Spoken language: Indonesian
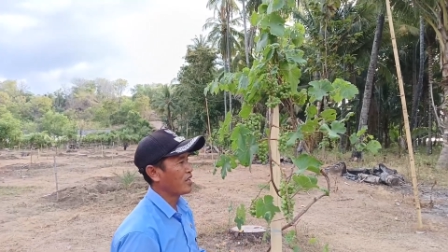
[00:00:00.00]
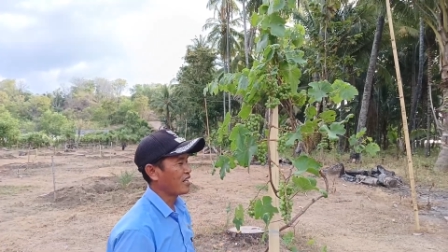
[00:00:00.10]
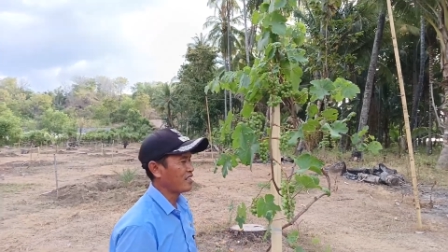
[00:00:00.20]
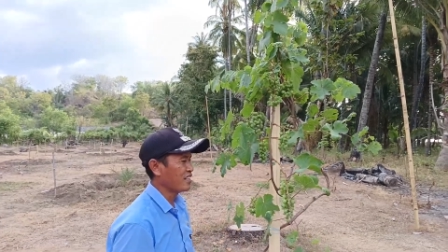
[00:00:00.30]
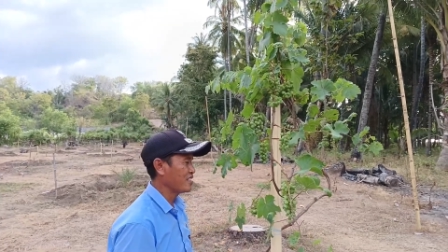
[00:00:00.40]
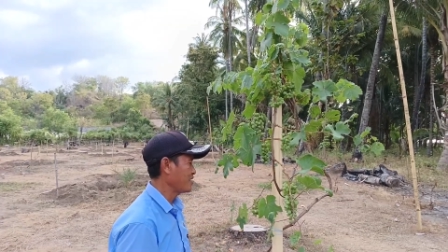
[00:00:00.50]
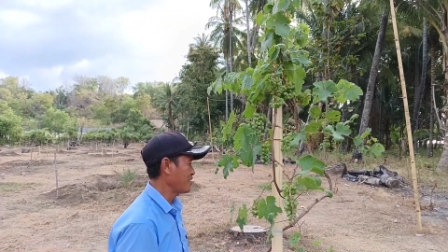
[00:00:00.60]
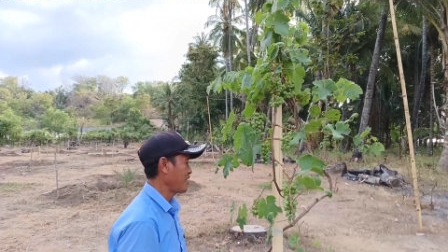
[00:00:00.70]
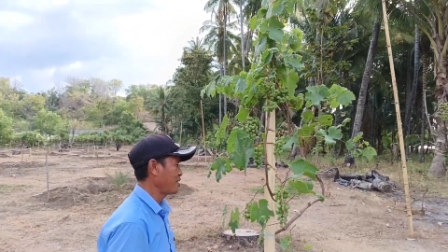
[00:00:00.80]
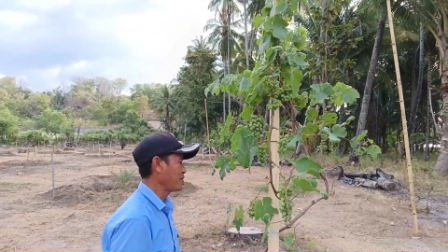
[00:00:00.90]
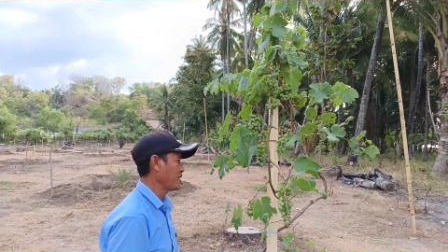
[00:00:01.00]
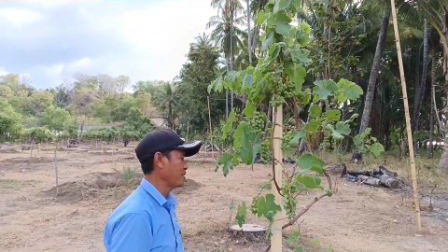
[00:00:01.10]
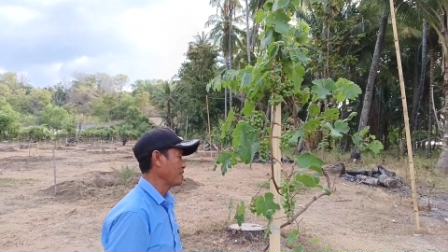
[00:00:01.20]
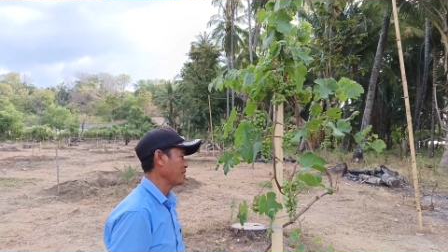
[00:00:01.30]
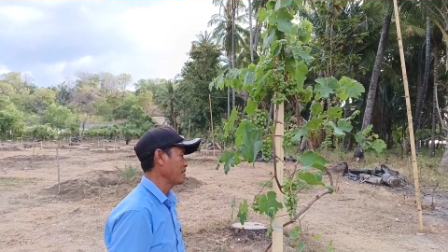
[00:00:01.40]
Wak. karena ini tanaman
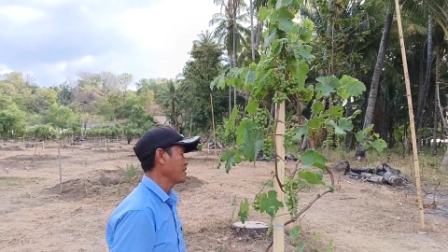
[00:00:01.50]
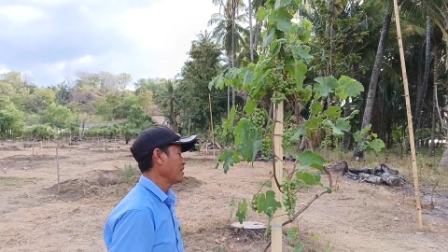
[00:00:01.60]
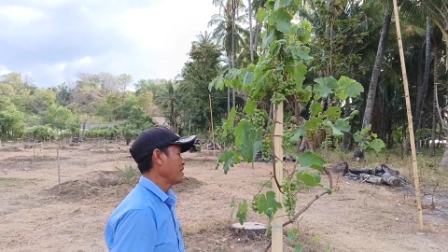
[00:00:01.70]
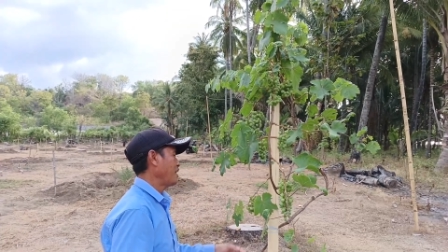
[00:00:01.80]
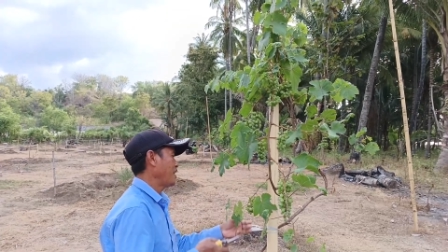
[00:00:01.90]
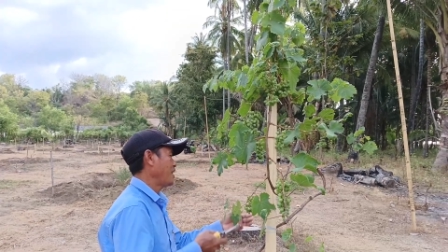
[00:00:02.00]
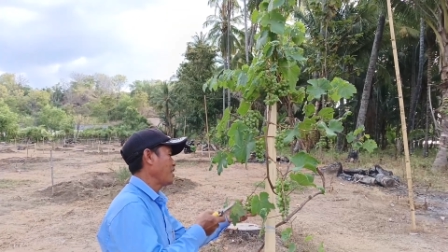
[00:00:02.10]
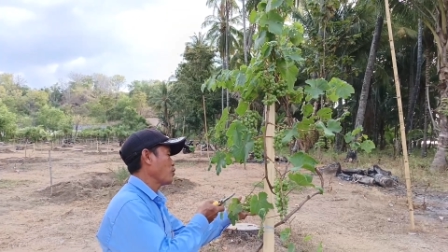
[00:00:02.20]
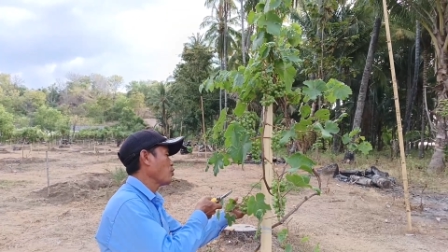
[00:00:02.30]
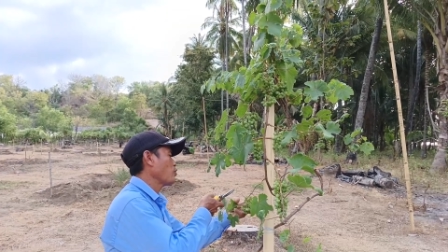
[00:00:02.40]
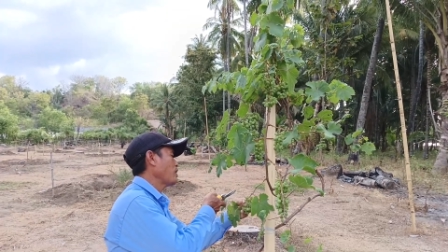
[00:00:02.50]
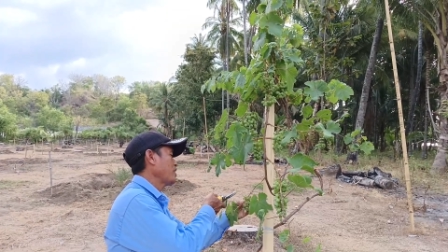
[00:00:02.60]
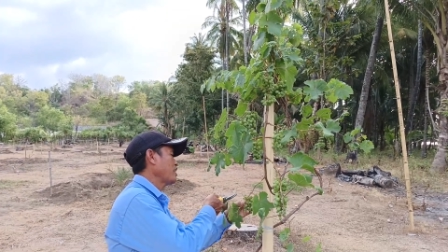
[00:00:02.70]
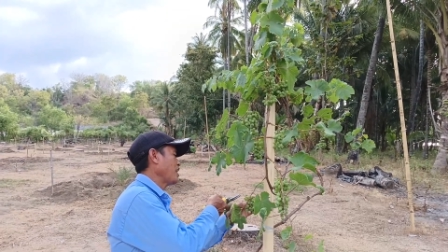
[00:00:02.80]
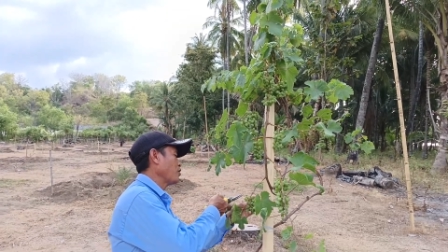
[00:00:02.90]
uh,
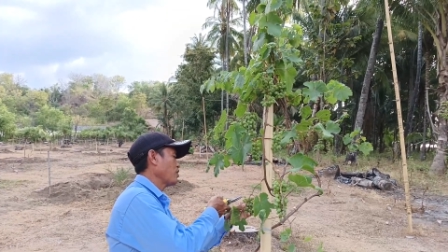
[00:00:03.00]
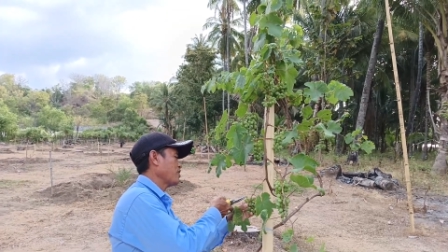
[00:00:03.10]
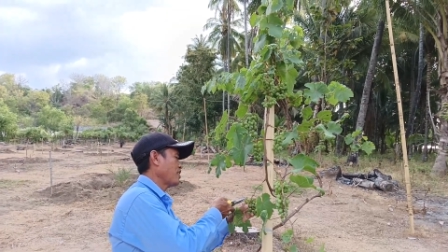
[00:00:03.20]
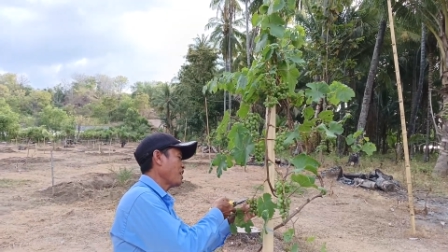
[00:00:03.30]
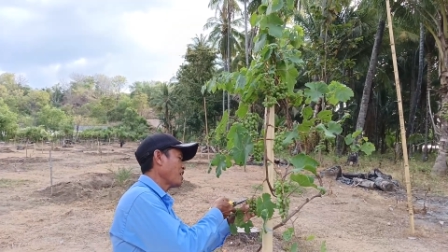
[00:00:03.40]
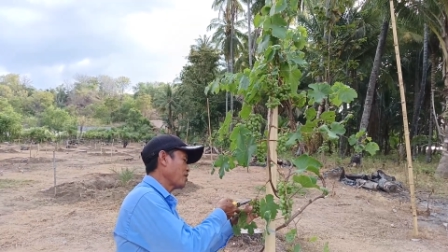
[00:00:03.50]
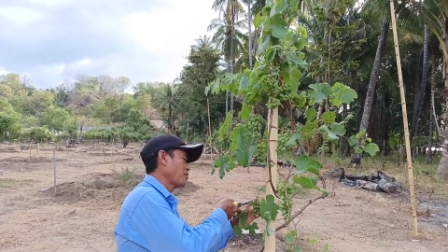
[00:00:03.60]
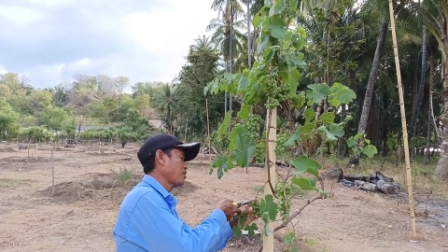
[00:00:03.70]
kurma dan anggurnya sangat